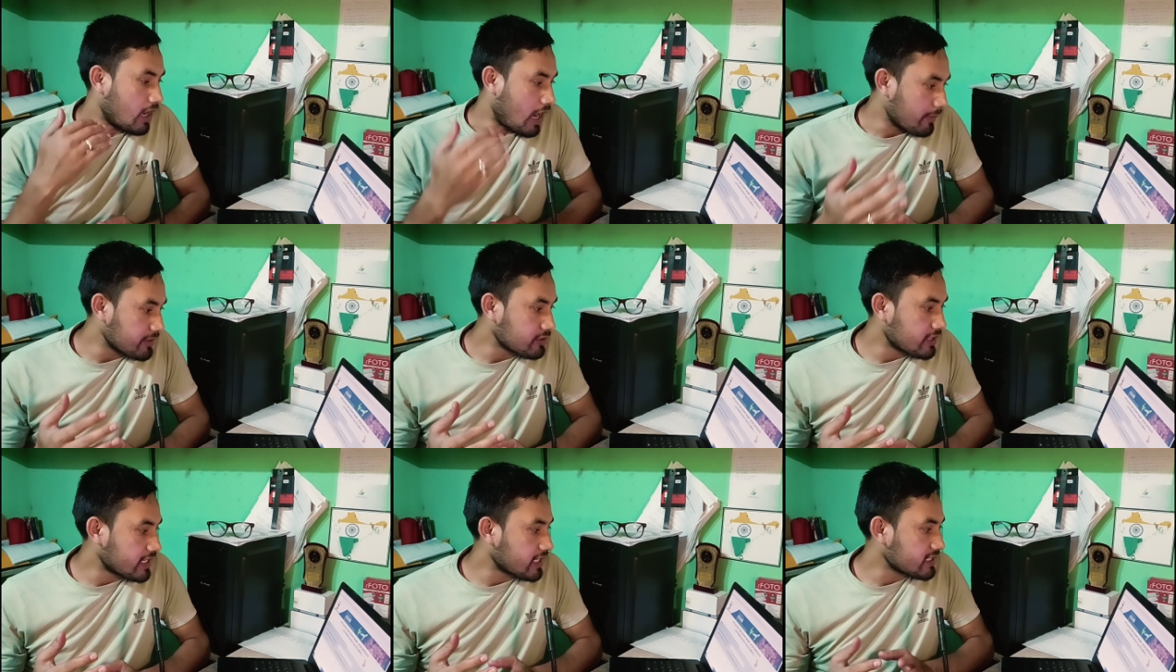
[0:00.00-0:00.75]
अभी तो
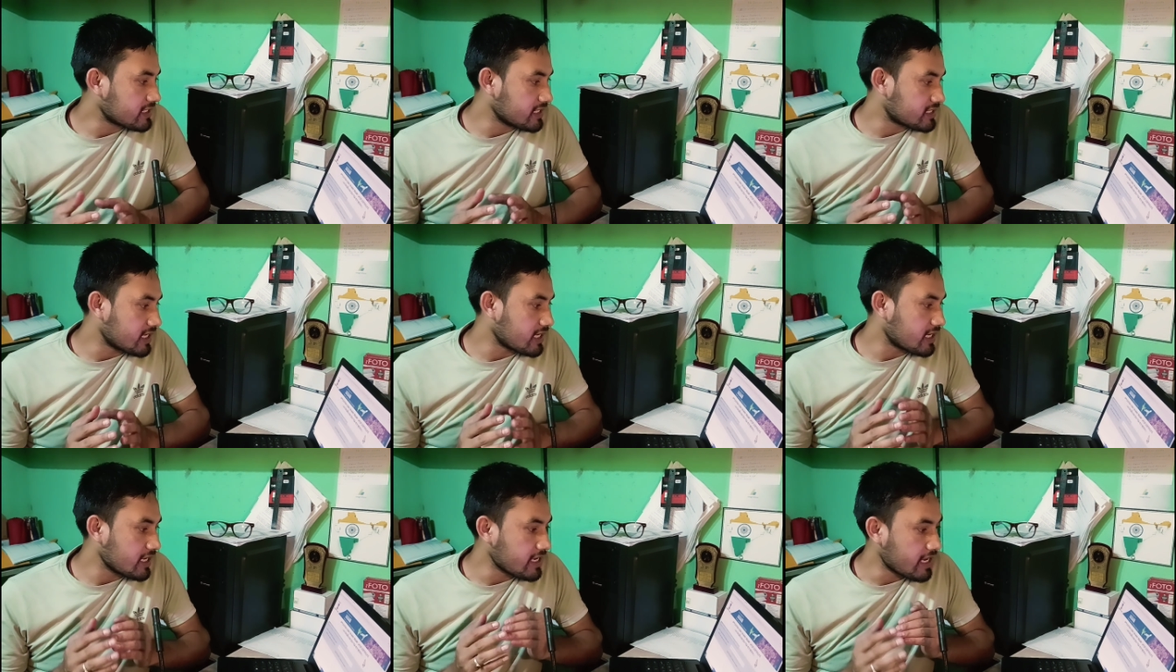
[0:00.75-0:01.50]
देखिए गैस
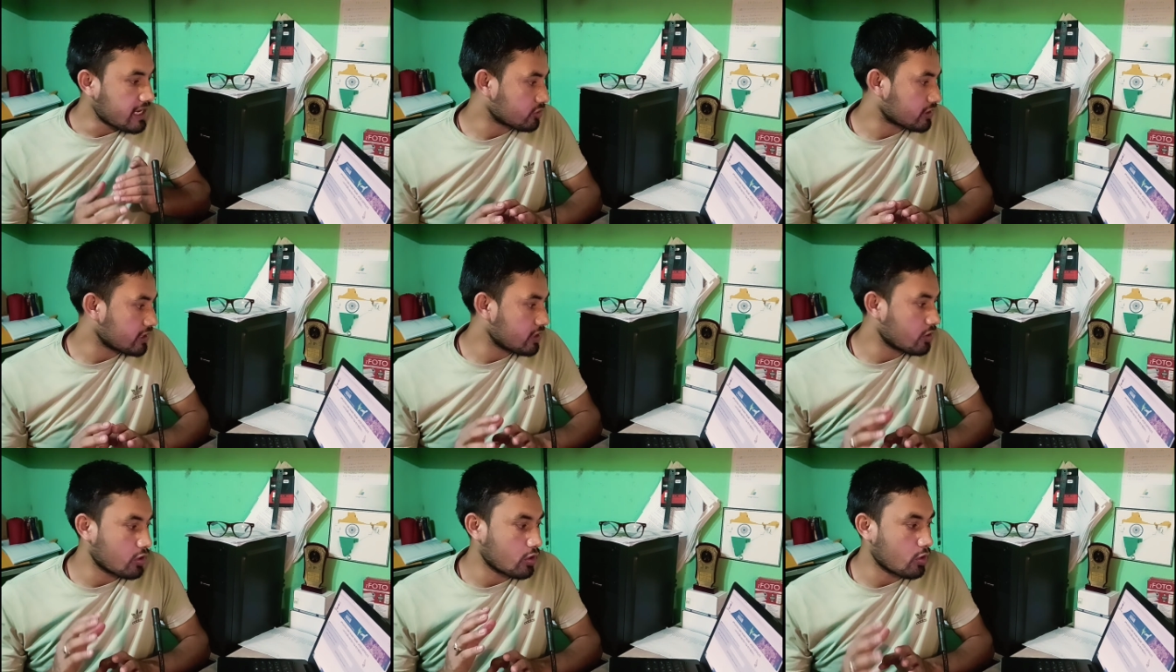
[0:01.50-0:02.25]
रिसेंटली ये जो कि
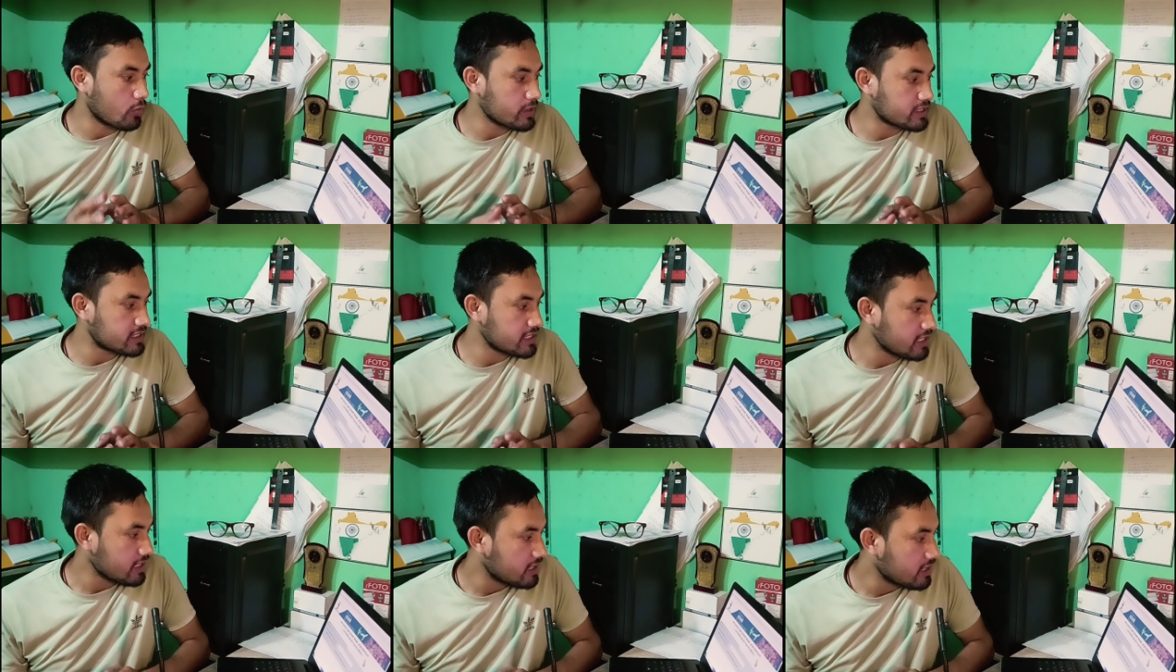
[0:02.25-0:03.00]

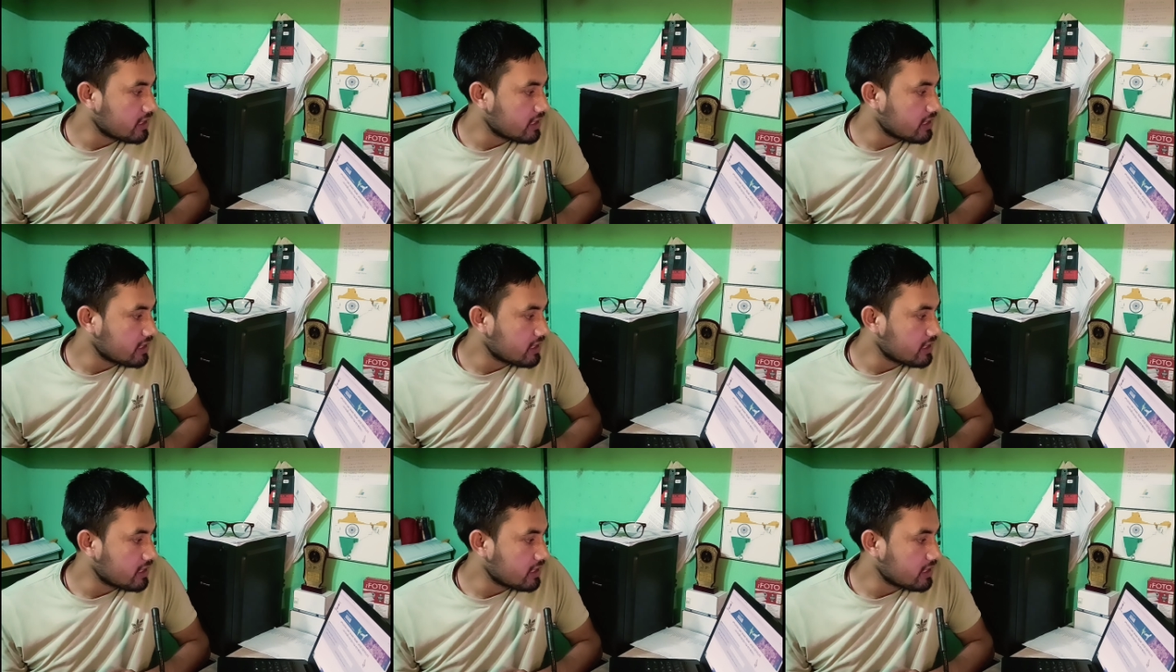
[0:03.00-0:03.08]
ओबीसी